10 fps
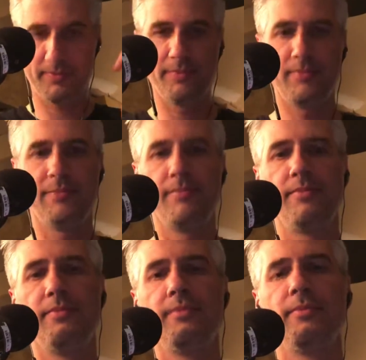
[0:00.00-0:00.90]
là.
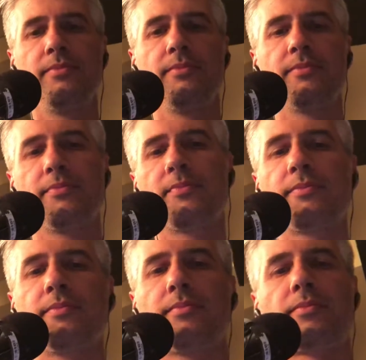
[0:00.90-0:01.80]
Pierre Laporte, anyway,
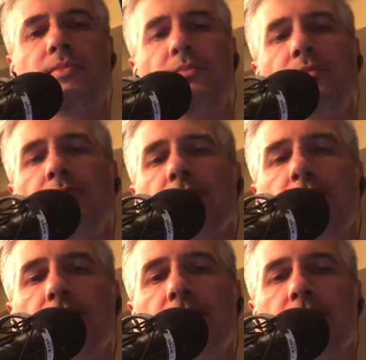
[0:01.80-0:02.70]
un des deux.
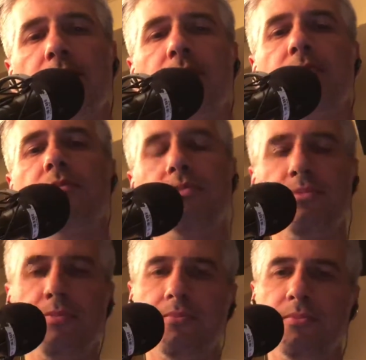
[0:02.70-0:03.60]
Une heure. Ça,
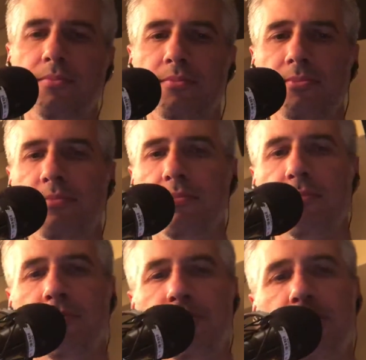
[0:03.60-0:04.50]
c'est un chiffre, ça. Tout
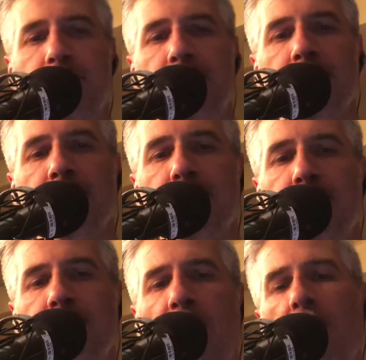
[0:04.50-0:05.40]
capable de comprendre ça.
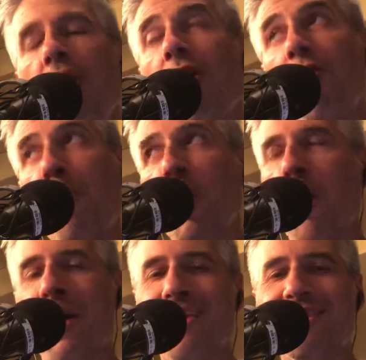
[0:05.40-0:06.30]
Là, on ne va pas
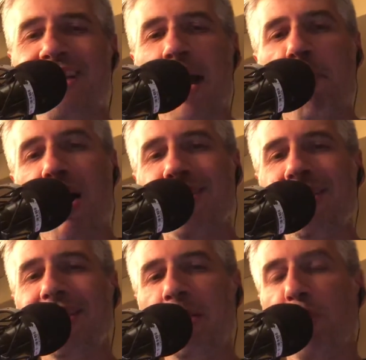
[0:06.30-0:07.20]
commencer à
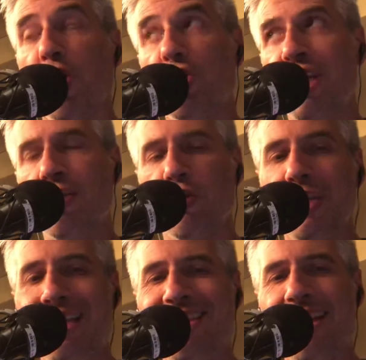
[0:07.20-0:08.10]
bâtir des projets sur
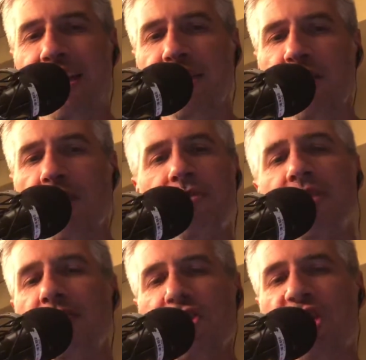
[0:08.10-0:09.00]
des anecdotes.
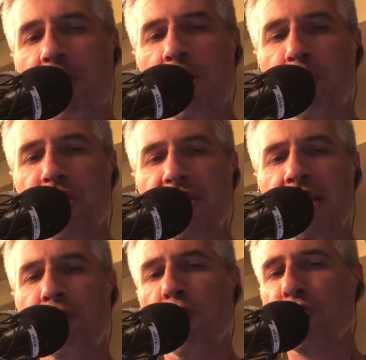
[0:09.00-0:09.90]
Ça, c'est jamais une bonne
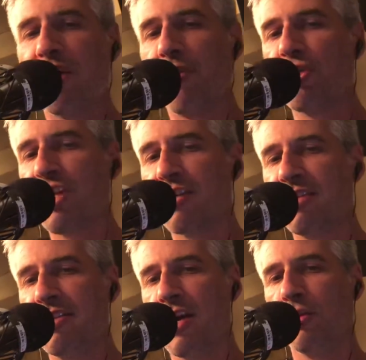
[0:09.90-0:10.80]
idée. Vous, vous avez un
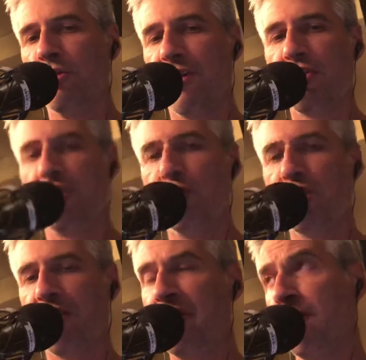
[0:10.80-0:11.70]
chantier dans la rue devant chez vous,
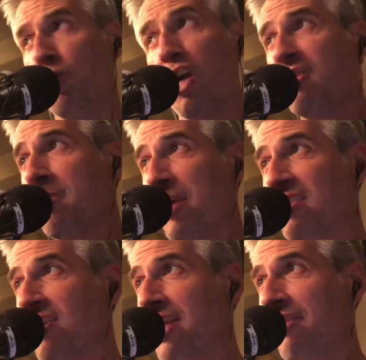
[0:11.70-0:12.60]
Jean-Philippe. Vous cassez
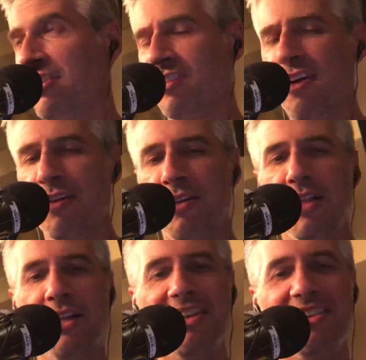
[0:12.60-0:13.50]
personne avec ça. Non!